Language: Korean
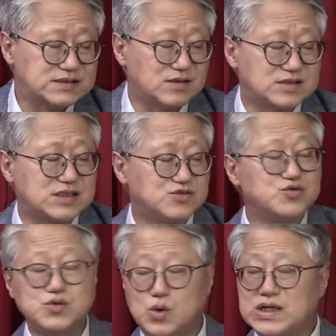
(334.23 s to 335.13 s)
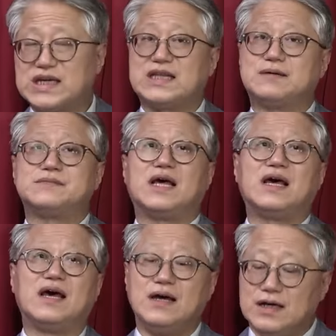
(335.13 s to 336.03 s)
것이 중론이기
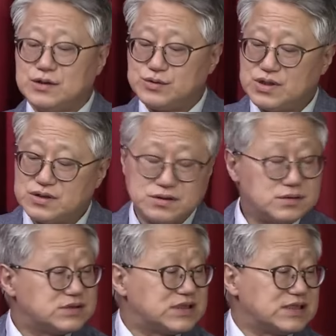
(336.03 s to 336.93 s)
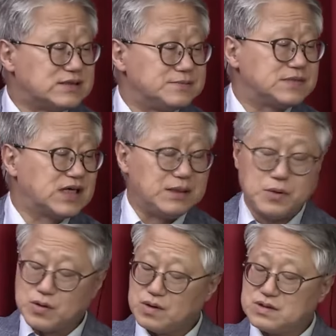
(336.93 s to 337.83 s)
때문에 우리 지금
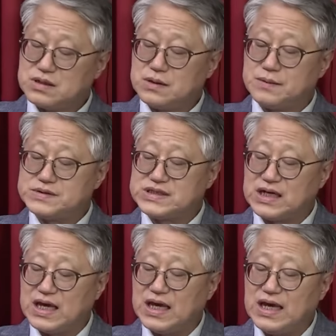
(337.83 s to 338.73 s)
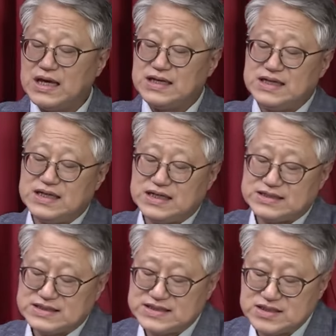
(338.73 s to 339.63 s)
이복현 금감원장의 이
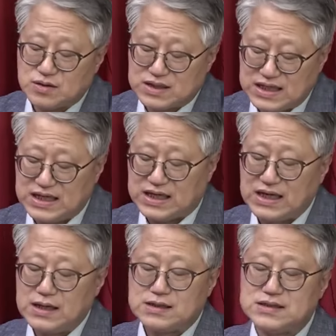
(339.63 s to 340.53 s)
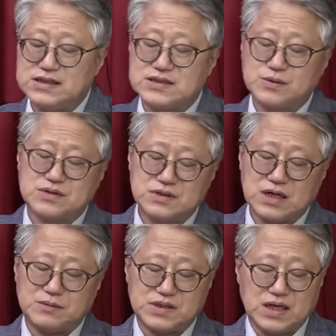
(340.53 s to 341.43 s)
지적이 실제로
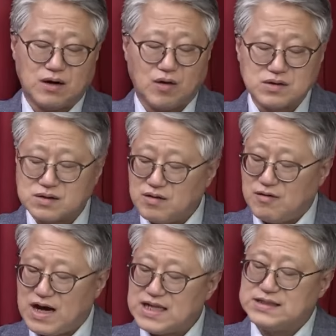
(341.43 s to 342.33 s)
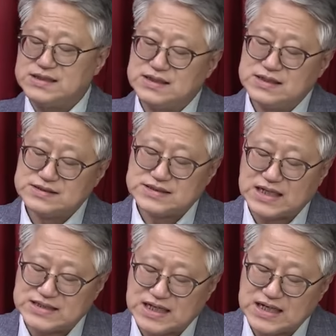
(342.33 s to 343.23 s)
금감원이 어떠한
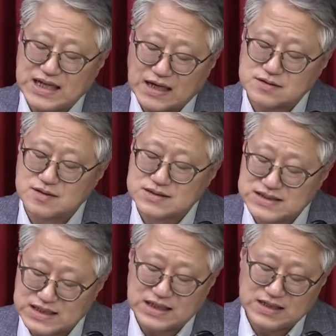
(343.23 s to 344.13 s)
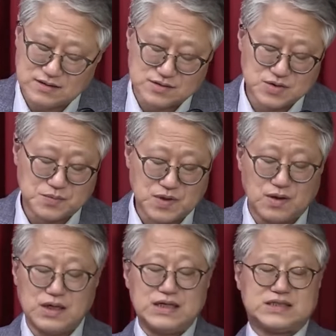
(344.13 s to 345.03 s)
제재에 나설지 이건 좀 더
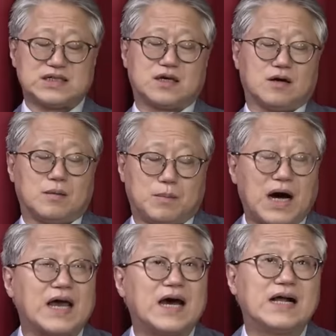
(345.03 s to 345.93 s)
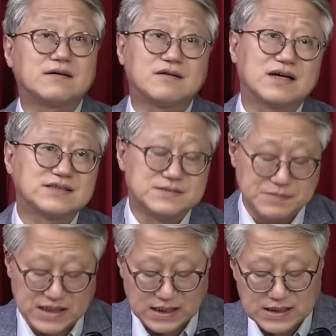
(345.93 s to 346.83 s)
지켜봐야 할 것
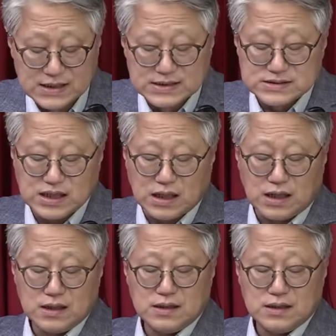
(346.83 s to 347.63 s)
같습니다. 자,